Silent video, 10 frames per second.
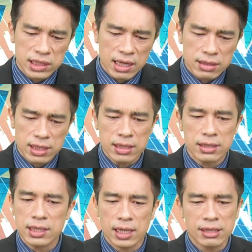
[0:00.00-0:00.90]
今天真的
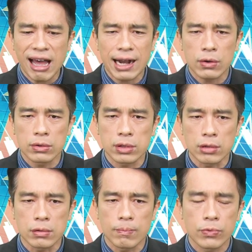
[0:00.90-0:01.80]
是一个大空
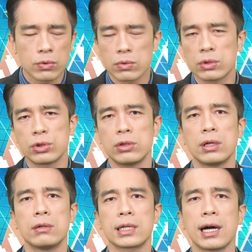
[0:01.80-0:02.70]
头，我绝
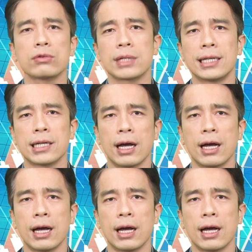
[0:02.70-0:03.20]
对会告诉大家，